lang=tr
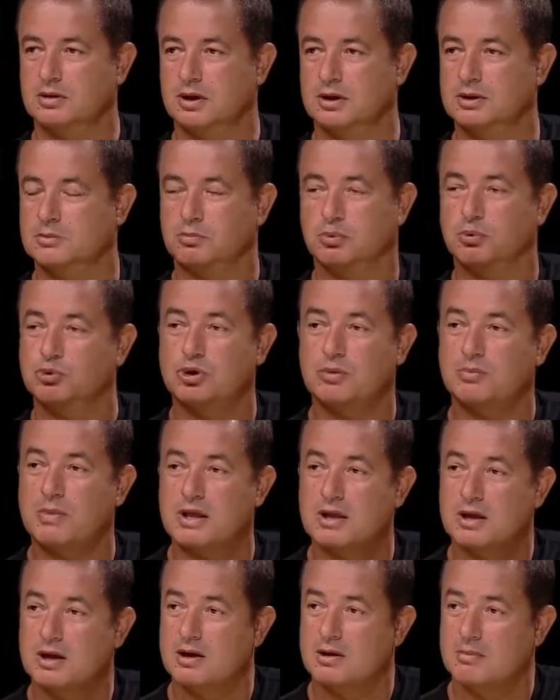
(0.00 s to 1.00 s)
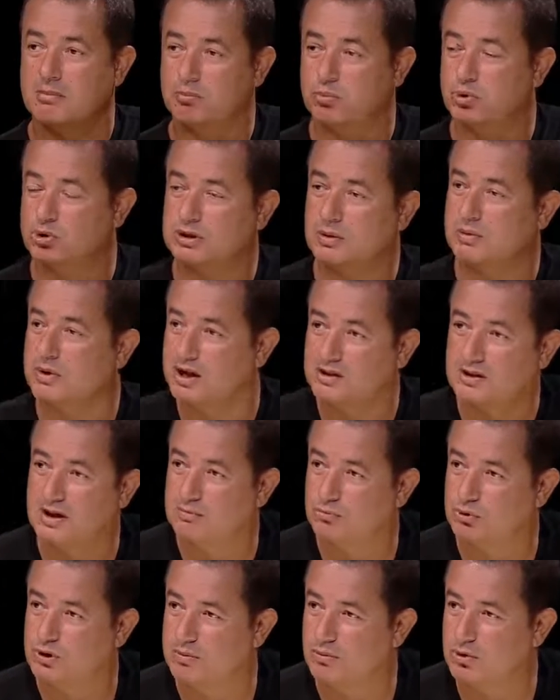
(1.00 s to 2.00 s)
Hani buna ben burada bir
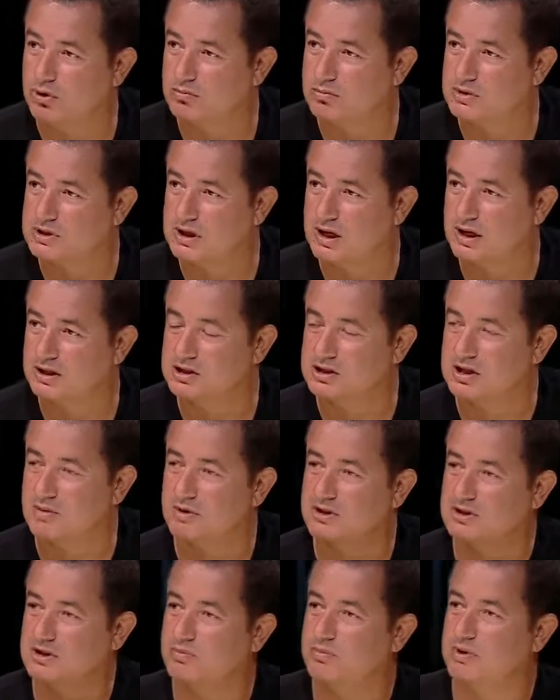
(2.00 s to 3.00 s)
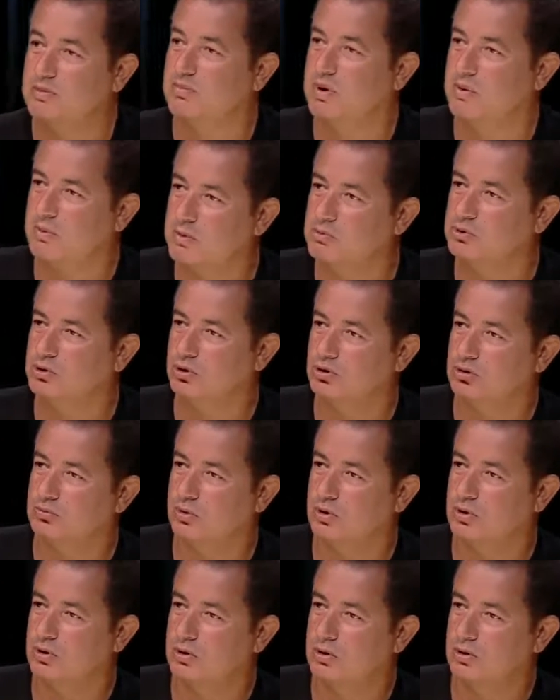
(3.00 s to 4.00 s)
anlam bulamıyorum mesela. Hani Cemalcan benim babamın oğlu
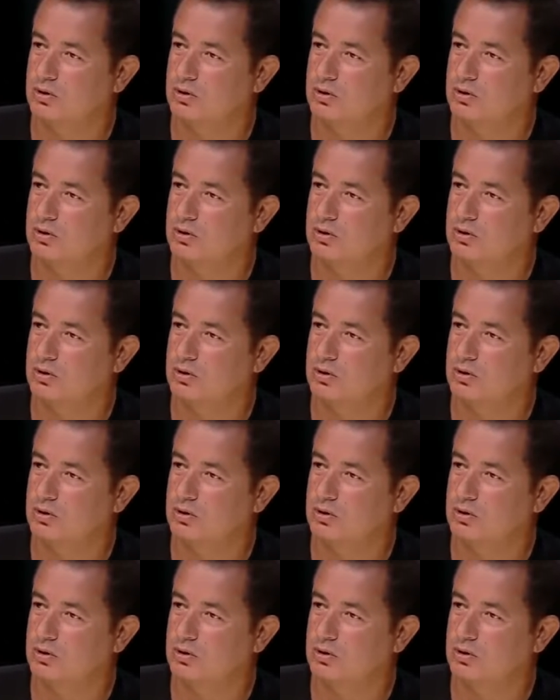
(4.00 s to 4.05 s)
mu?